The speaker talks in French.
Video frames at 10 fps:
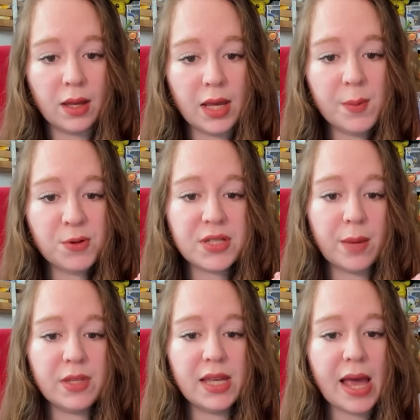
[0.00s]
Et pour
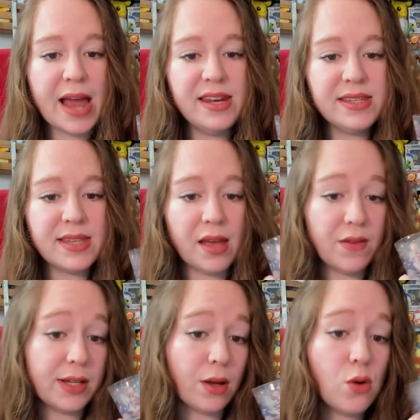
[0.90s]
terminer, Alice
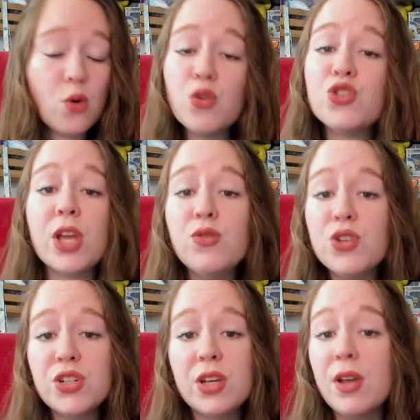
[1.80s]
avec le chat du
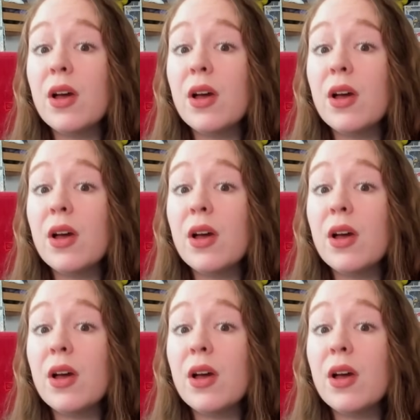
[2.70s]
Cheshire,